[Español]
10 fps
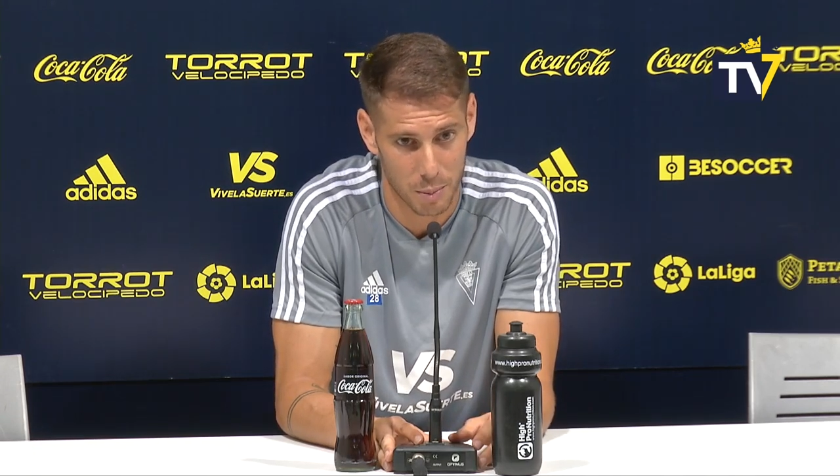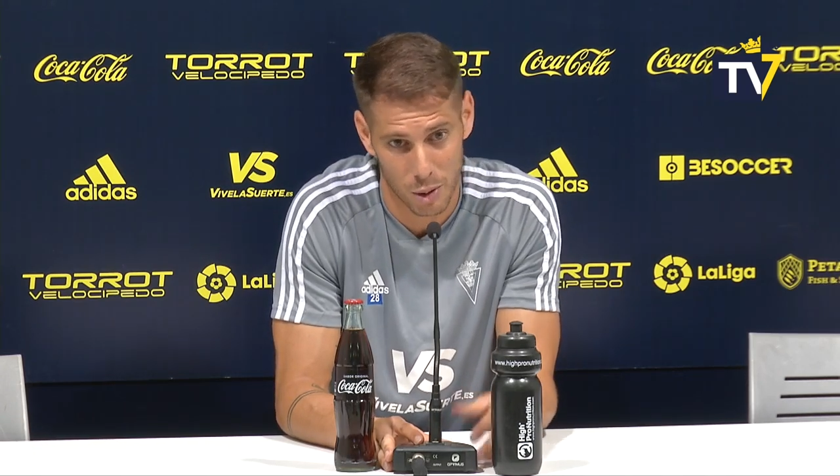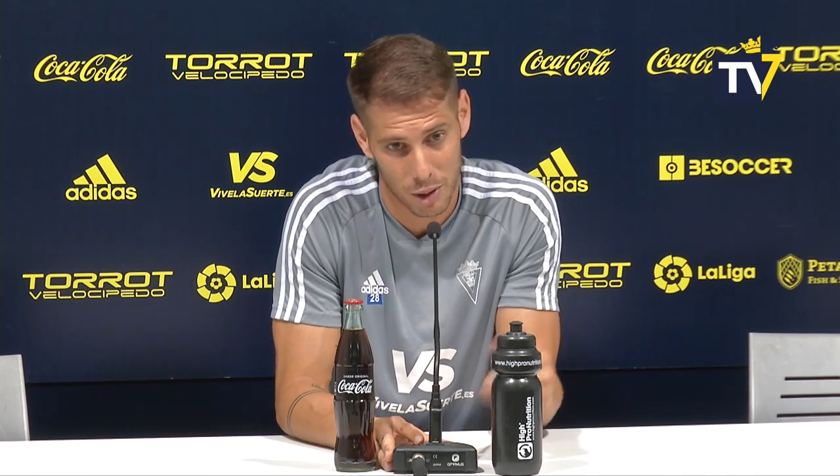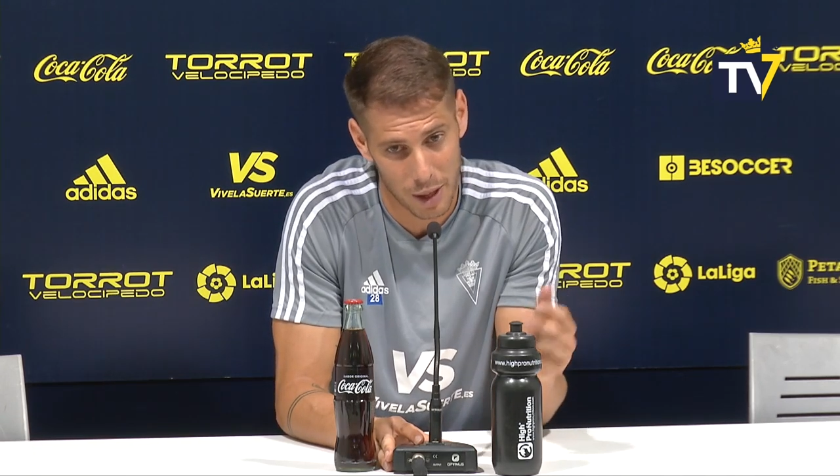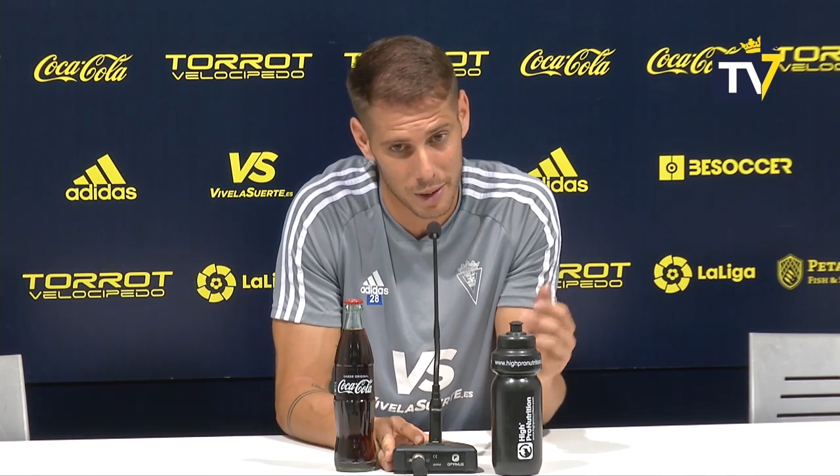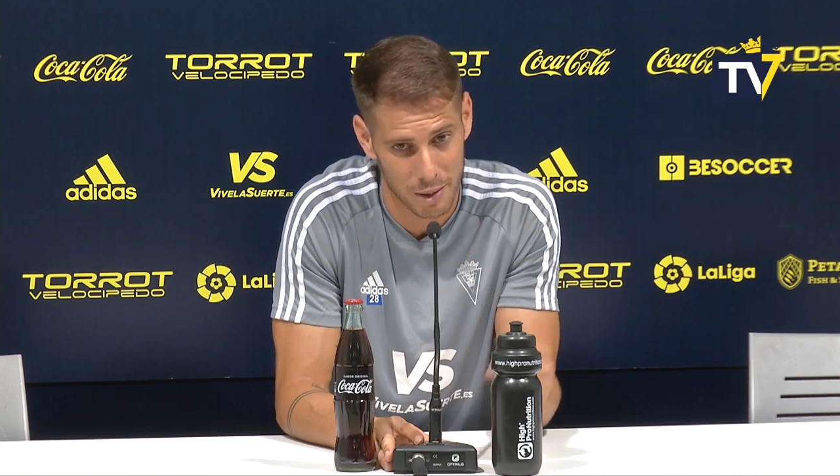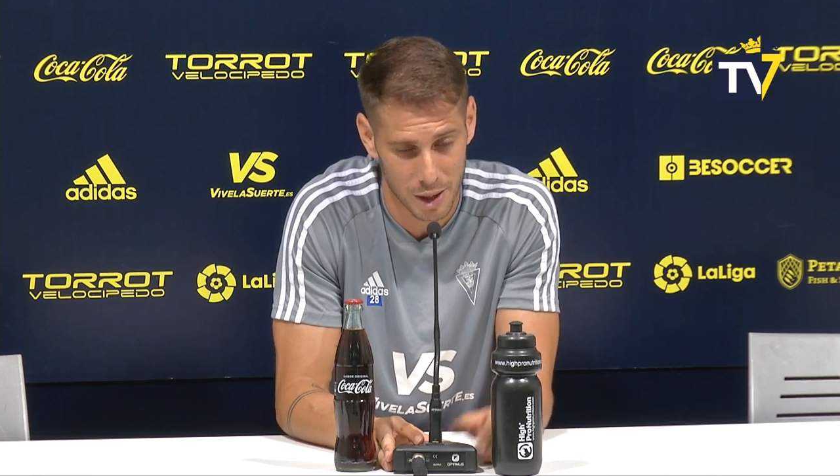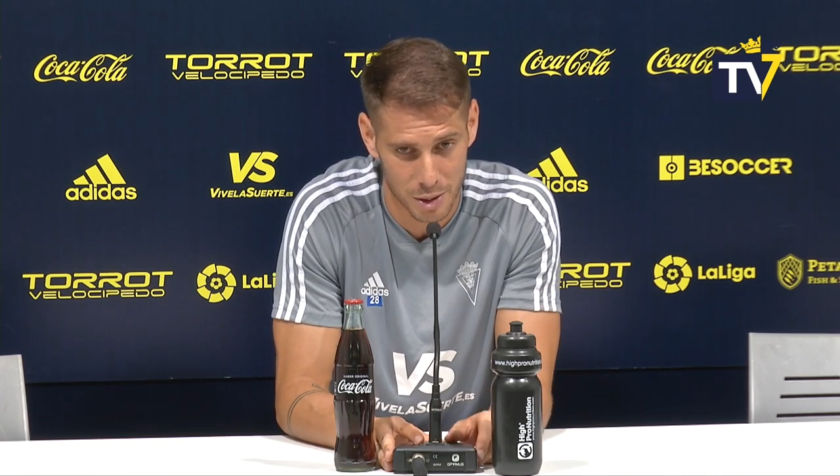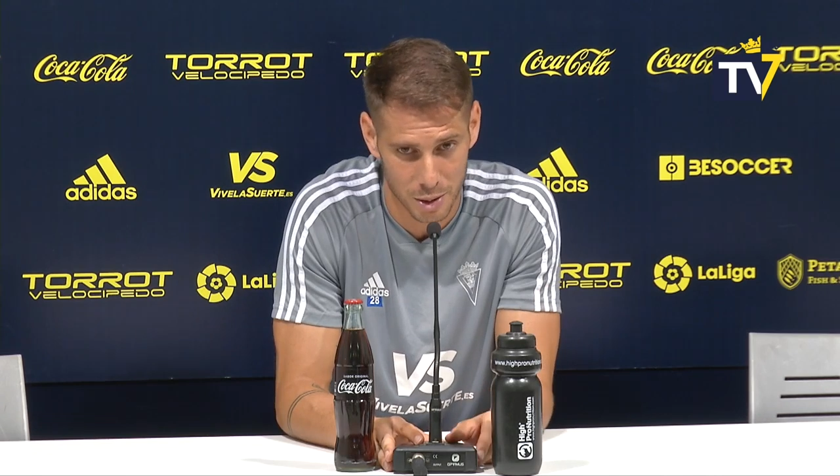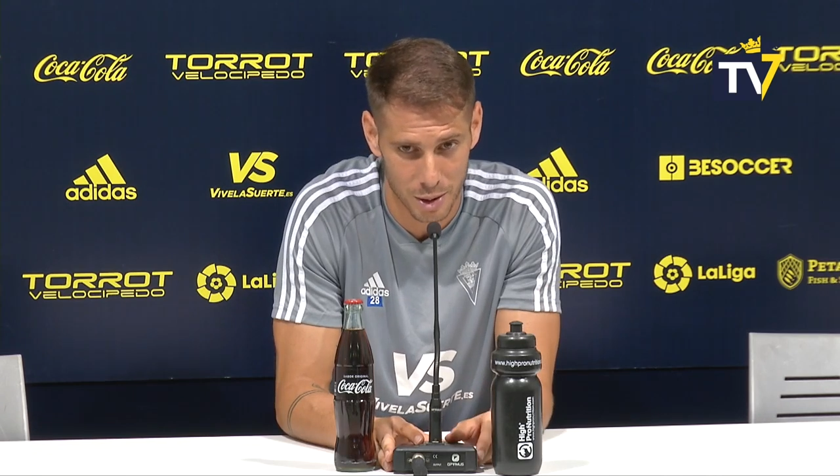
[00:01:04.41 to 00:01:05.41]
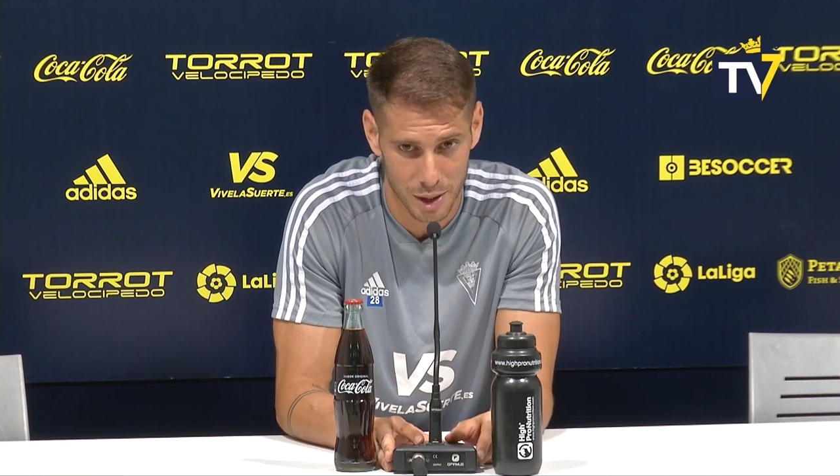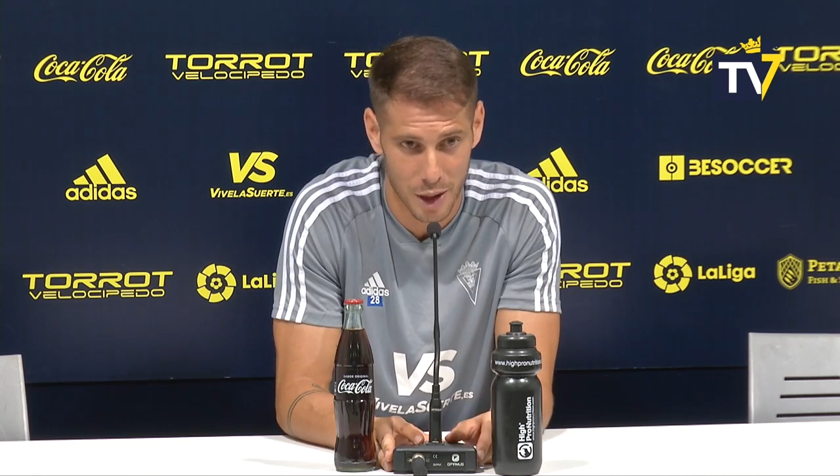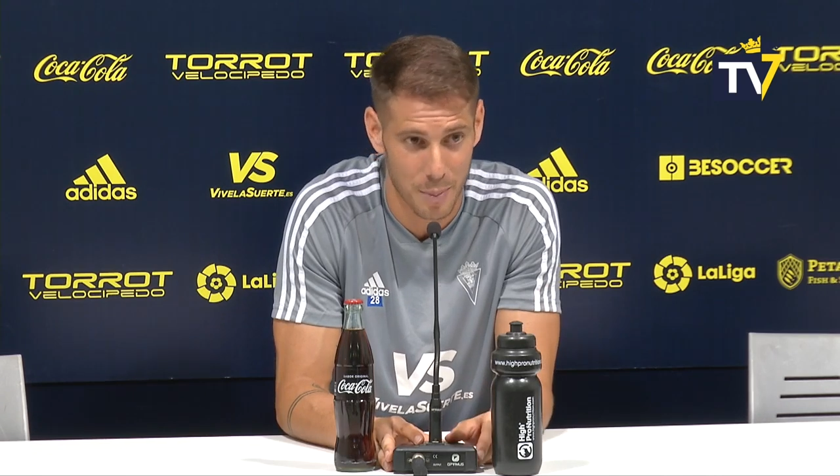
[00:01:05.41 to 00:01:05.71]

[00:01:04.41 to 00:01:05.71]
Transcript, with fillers: Bueno, el Cádiz lo ha hecho, el año